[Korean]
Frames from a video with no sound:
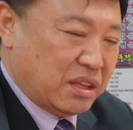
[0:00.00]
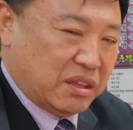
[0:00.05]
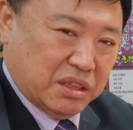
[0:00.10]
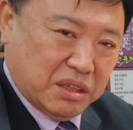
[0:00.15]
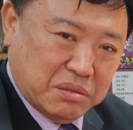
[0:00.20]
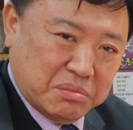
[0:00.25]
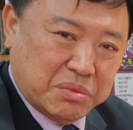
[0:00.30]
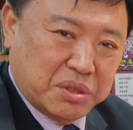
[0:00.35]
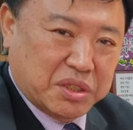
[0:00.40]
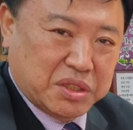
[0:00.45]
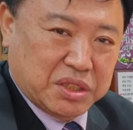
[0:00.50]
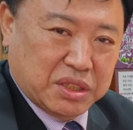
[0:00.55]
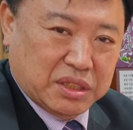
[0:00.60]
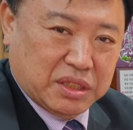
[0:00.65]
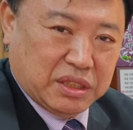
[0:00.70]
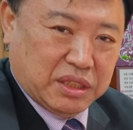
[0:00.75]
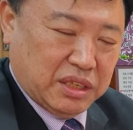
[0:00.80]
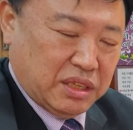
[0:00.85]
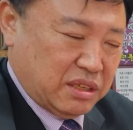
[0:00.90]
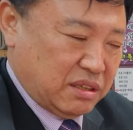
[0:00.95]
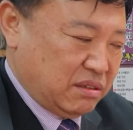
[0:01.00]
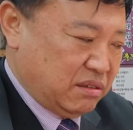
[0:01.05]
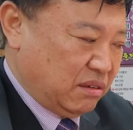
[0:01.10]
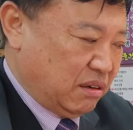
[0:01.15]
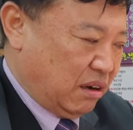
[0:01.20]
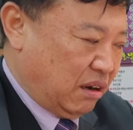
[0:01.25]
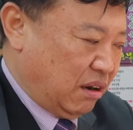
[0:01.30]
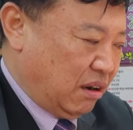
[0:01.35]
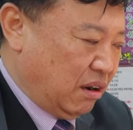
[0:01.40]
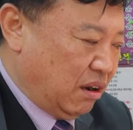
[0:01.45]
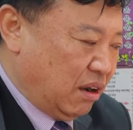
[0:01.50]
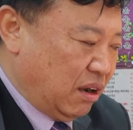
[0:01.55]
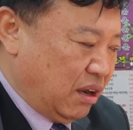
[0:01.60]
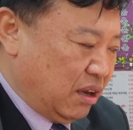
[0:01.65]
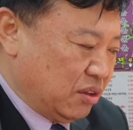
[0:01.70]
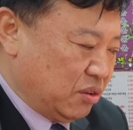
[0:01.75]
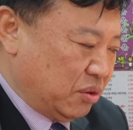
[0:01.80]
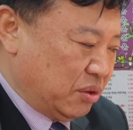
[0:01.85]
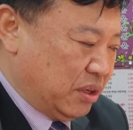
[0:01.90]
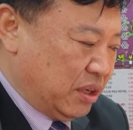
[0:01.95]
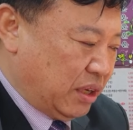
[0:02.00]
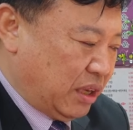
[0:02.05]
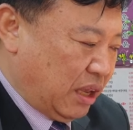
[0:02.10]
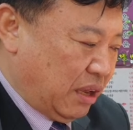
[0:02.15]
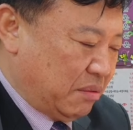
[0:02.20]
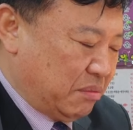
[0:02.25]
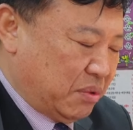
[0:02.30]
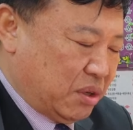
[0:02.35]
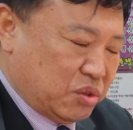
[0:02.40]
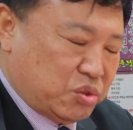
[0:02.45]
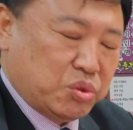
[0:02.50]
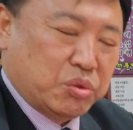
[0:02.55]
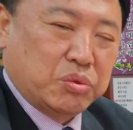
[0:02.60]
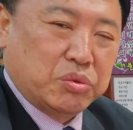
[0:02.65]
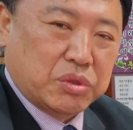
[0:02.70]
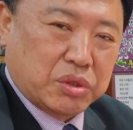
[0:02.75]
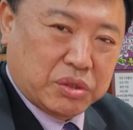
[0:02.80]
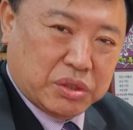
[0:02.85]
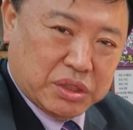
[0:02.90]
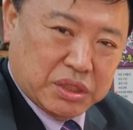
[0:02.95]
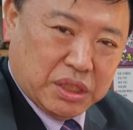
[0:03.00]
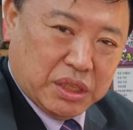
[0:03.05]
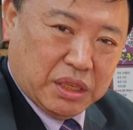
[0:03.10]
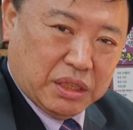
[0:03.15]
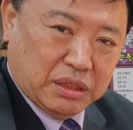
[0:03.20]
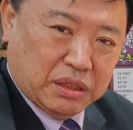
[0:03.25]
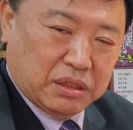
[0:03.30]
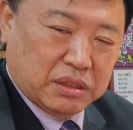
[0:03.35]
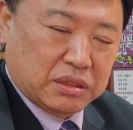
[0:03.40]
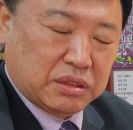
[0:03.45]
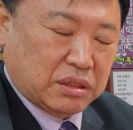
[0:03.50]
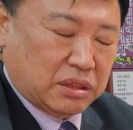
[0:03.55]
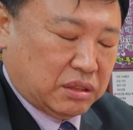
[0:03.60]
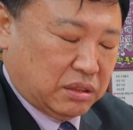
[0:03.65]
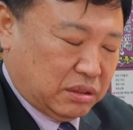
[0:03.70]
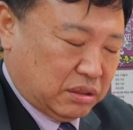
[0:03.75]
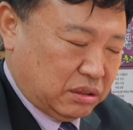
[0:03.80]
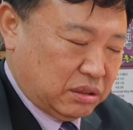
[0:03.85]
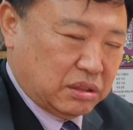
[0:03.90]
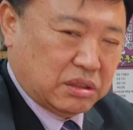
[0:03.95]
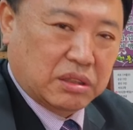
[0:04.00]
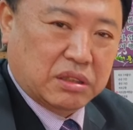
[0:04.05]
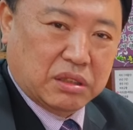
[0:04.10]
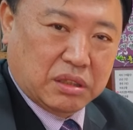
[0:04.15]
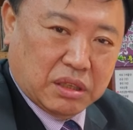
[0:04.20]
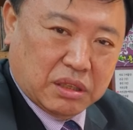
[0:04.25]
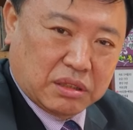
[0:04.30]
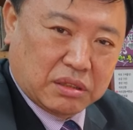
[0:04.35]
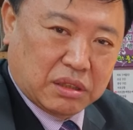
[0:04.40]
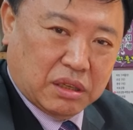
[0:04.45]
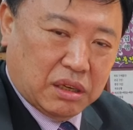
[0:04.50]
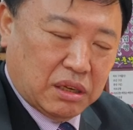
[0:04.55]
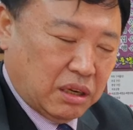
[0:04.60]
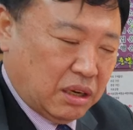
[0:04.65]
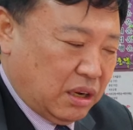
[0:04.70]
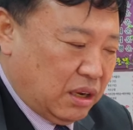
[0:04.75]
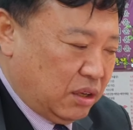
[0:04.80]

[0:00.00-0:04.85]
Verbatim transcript: 넘어지는 거 이런 거또 이렇게 뭐 충동적인 것들 그런 것들